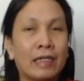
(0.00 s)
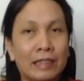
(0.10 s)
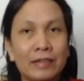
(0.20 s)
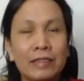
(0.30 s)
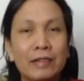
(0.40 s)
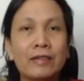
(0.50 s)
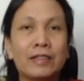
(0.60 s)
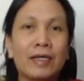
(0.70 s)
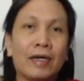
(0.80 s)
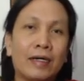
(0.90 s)
I do not know
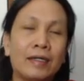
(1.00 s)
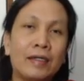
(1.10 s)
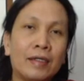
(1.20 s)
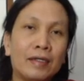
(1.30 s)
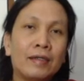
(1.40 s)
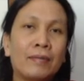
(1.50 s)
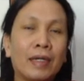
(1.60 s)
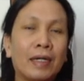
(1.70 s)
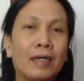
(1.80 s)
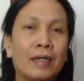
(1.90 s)
sa
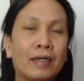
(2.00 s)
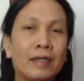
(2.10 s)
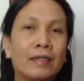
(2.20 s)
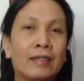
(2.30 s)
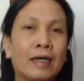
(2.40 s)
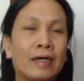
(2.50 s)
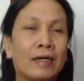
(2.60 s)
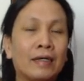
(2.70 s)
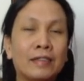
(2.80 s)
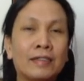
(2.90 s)
mga
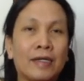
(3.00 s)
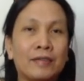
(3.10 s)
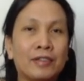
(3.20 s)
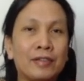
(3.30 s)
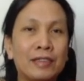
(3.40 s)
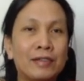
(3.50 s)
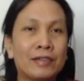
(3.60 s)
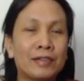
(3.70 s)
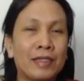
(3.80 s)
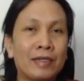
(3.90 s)
taga Estados
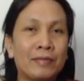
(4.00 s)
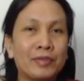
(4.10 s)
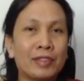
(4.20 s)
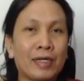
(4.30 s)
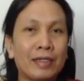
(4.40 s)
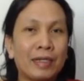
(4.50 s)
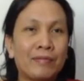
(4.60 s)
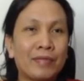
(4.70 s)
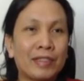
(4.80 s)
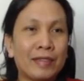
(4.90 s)
Unidos diyan po sa kanilang
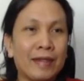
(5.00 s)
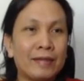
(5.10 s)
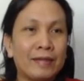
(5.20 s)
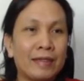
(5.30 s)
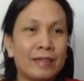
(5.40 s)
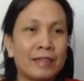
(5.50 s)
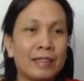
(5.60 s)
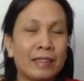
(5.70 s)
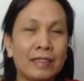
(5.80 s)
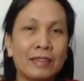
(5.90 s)
presidente na
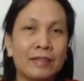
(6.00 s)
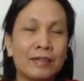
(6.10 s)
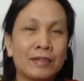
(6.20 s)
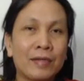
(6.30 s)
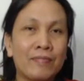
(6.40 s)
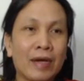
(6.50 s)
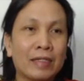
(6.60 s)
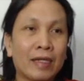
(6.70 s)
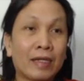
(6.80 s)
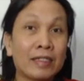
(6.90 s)
si Joseph
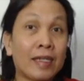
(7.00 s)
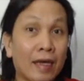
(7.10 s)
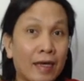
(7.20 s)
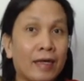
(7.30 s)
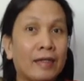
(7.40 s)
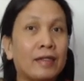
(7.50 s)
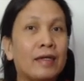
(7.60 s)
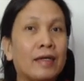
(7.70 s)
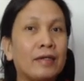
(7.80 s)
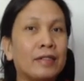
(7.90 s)
Biden kasi
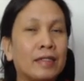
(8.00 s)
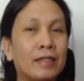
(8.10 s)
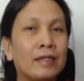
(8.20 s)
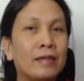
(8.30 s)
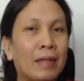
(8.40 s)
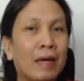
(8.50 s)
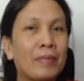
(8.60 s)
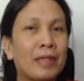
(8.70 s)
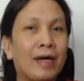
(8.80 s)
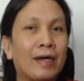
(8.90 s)
nahahati ngayon eh.
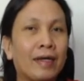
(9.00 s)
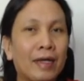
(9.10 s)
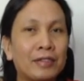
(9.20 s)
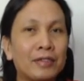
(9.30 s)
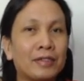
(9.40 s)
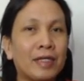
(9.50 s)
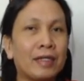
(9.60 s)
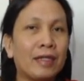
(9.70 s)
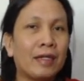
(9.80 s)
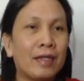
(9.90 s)
Malapit na ang eleksyon sa
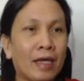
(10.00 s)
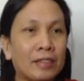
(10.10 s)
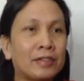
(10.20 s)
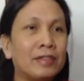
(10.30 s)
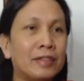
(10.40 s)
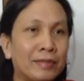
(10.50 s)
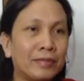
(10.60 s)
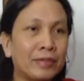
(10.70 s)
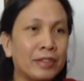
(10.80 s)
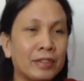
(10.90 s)
kanila, next year na
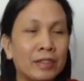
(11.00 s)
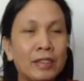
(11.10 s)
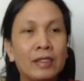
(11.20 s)
po 'yon.